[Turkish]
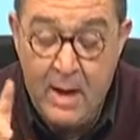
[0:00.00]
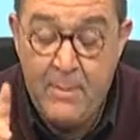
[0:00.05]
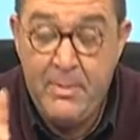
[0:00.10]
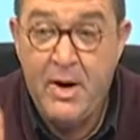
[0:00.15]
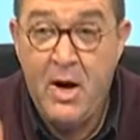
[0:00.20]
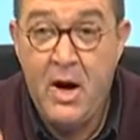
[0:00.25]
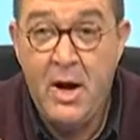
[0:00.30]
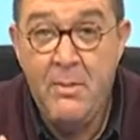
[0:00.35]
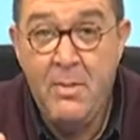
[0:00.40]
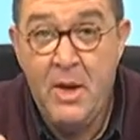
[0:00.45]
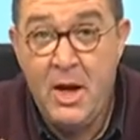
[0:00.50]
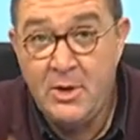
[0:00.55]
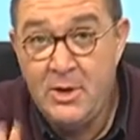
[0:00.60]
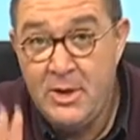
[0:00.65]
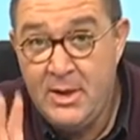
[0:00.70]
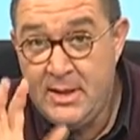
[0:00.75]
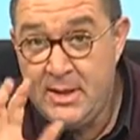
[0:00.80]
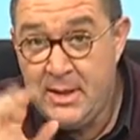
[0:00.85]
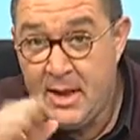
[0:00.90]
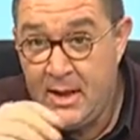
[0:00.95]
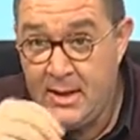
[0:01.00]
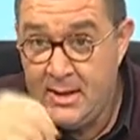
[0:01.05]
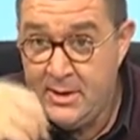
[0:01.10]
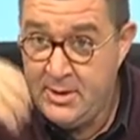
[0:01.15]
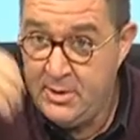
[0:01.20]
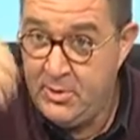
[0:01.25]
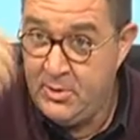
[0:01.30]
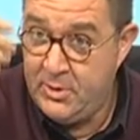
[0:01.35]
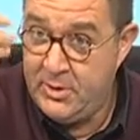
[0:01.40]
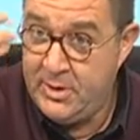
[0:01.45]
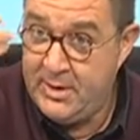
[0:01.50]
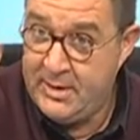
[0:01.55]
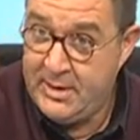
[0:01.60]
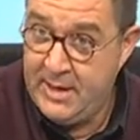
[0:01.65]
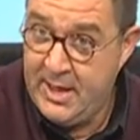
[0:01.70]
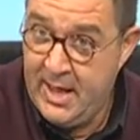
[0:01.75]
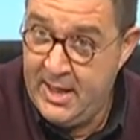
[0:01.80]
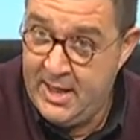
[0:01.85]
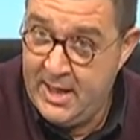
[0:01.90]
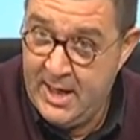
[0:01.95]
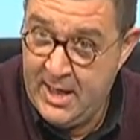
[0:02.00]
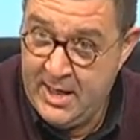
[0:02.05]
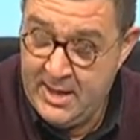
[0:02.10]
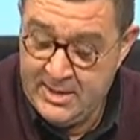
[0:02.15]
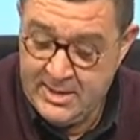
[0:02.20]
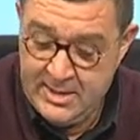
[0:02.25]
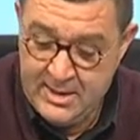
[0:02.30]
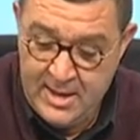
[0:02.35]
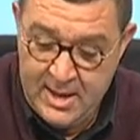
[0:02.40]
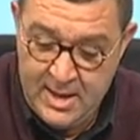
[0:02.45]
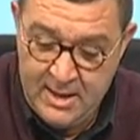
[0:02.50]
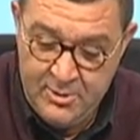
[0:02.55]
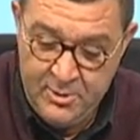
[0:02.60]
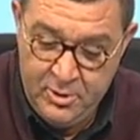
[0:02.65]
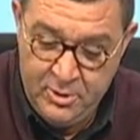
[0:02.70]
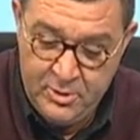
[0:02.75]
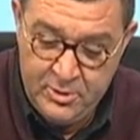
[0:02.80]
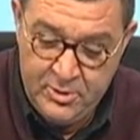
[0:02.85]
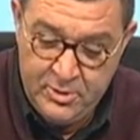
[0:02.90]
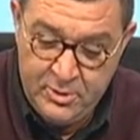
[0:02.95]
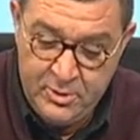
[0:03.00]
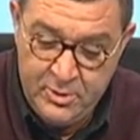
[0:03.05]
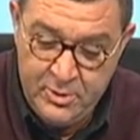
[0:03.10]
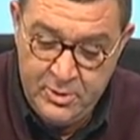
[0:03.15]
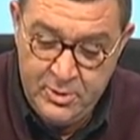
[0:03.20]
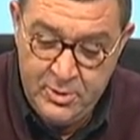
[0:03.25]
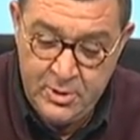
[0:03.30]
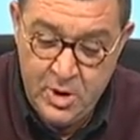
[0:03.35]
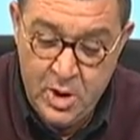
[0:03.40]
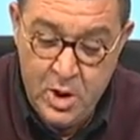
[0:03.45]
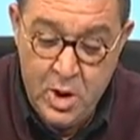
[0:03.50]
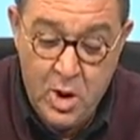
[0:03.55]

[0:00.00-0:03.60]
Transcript: Prime acil sağlık sigortası hediyenizi de alıyorsunuz.